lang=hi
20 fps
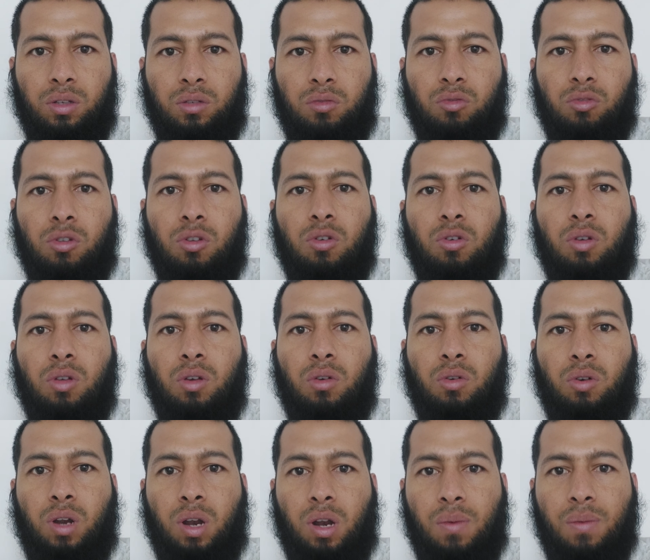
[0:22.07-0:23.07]
कुछ लोगों ने
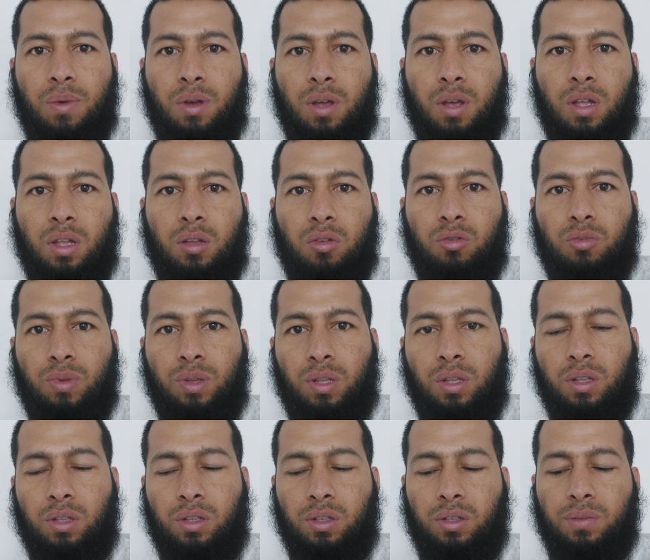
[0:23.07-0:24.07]
कॉन्टेक्ट भी किया था उस
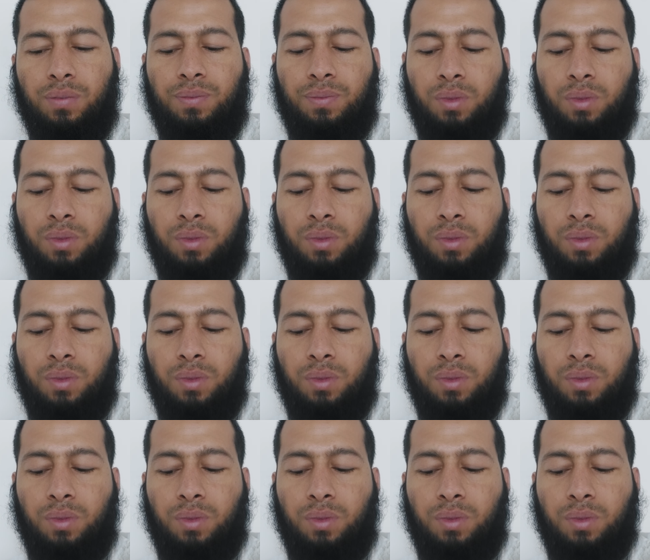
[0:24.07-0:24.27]
बंदे से